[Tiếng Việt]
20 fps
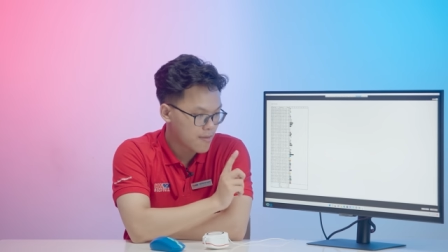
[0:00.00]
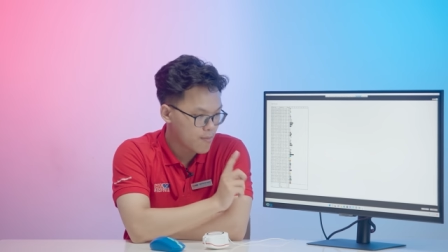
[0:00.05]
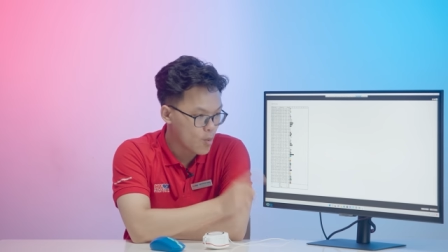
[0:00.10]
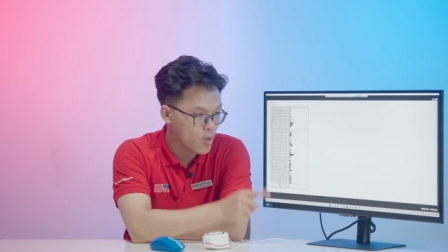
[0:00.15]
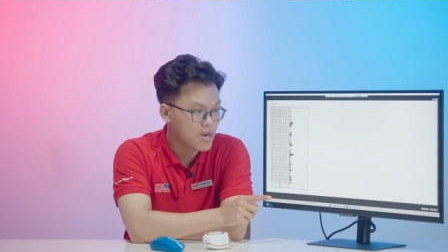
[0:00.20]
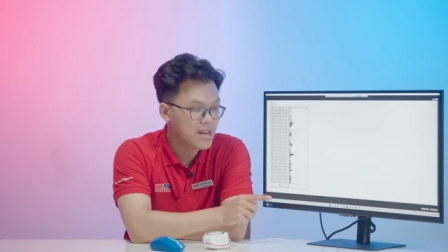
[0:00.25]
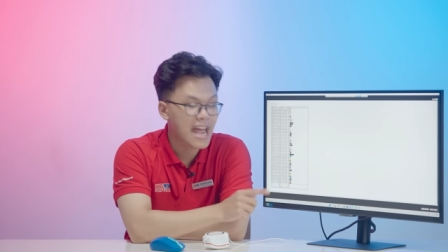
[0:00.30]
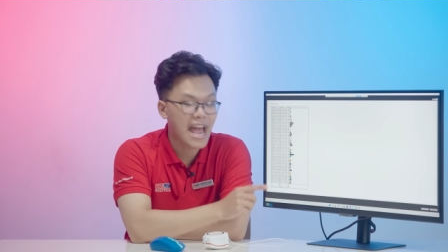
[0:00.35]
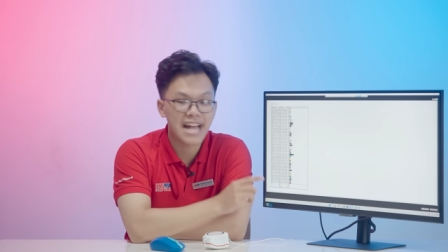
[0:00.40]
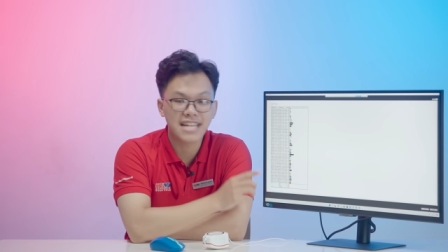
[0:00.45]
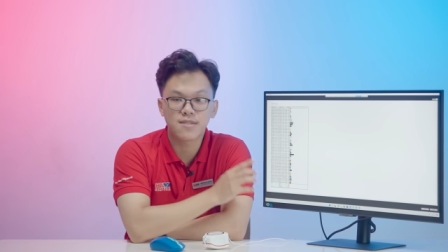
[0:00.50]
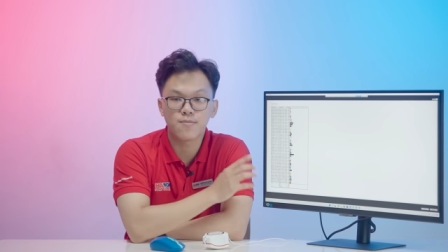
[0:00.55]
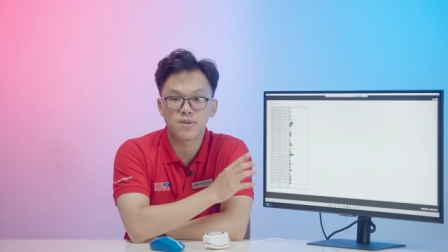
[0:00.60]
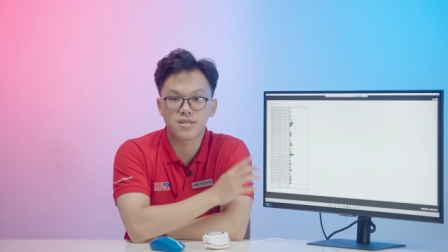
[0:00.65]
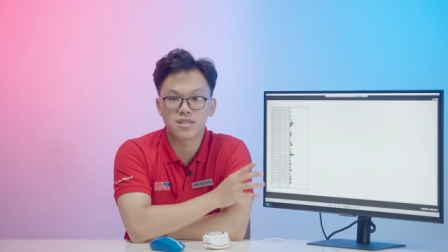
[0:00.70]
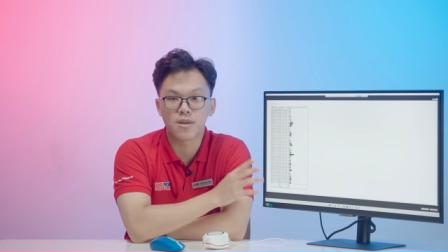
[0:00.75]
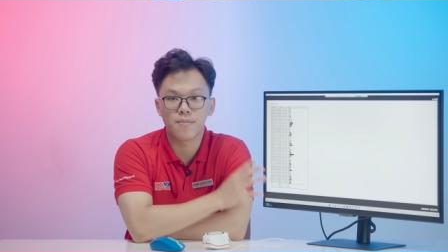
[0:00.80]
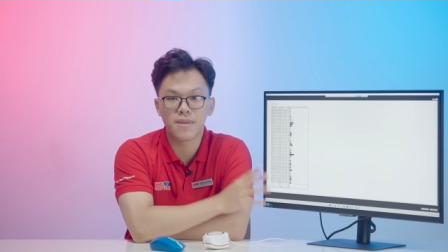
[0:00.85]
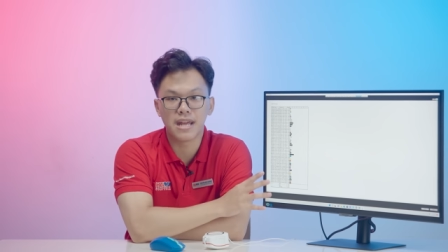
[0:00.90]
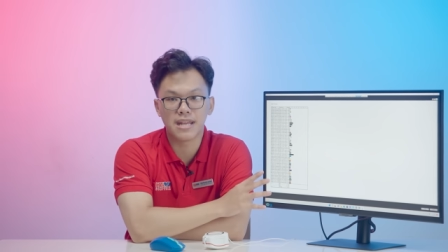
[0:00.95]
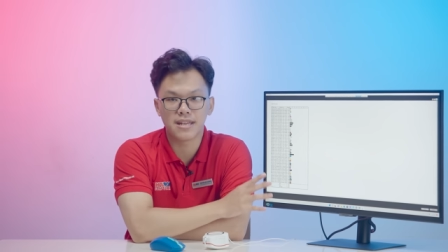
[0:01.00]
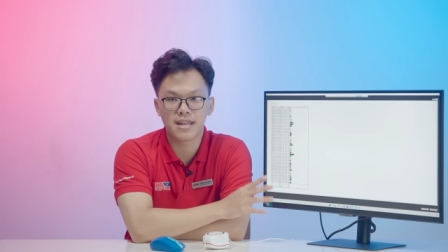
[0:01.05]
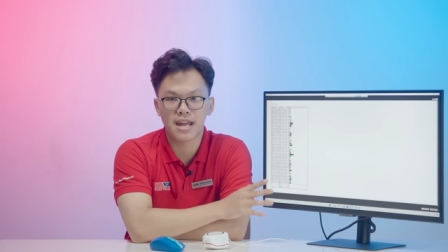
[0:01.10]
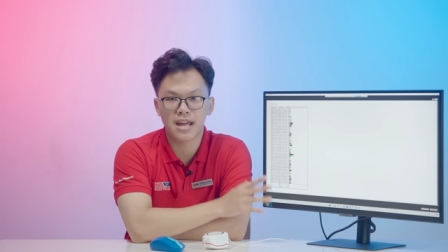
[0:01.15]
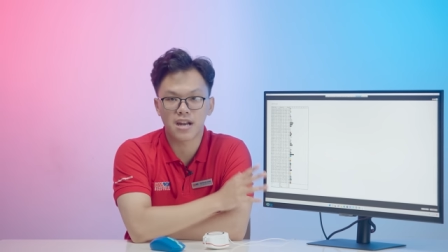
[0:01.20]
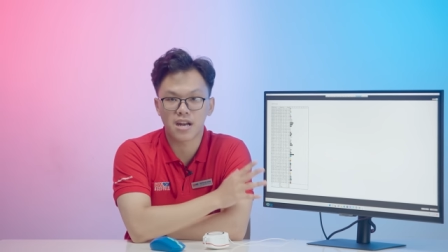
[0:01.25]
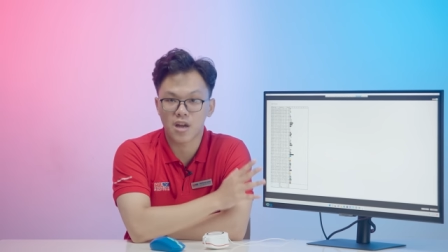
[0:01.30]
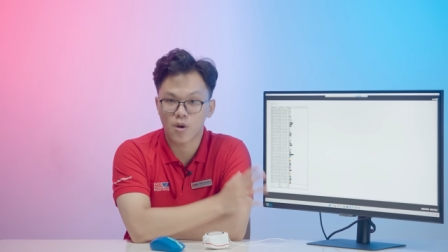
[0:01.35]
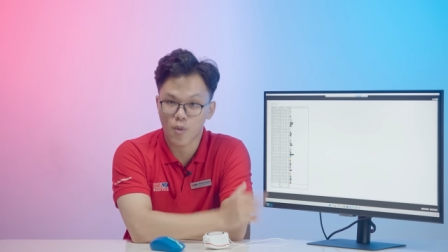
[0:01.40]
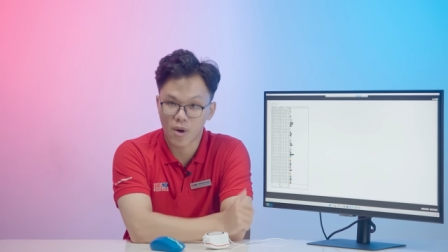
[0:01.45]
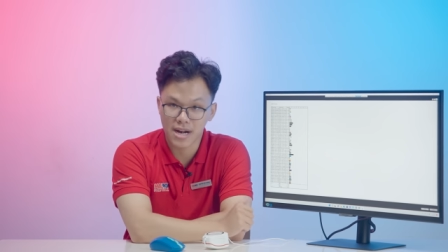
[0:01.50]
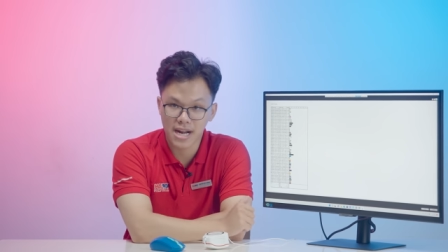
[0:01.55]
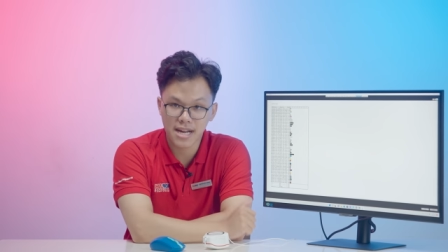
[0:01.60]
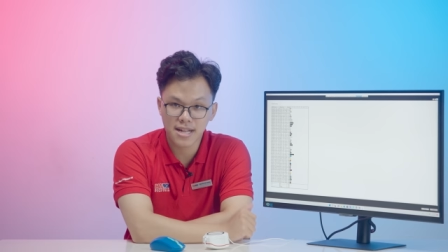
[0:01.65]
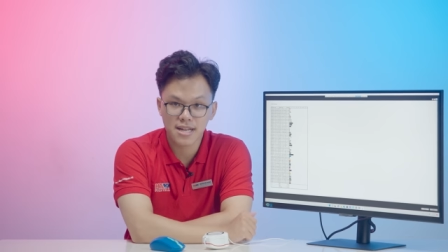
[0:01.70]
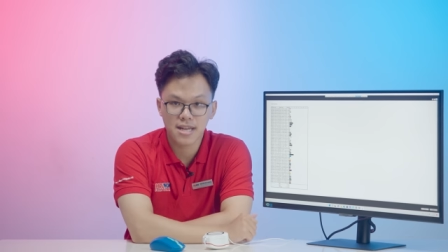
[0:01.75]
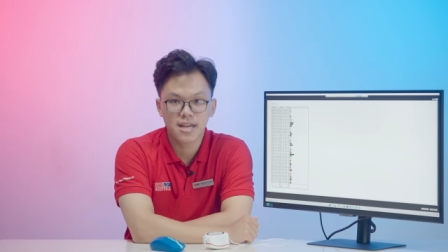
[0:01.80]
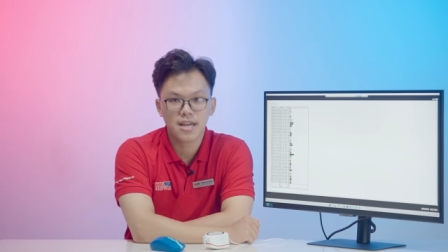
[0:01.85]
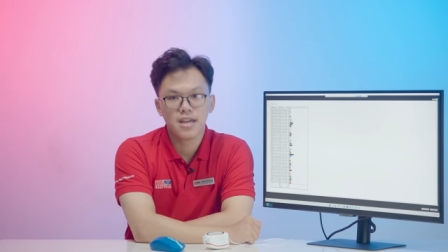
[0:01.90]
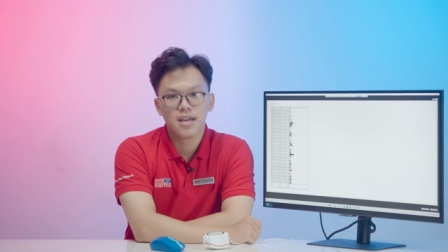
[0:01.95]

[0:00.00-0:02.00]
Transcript: bốn K trên một tấm nền như này là quá nét.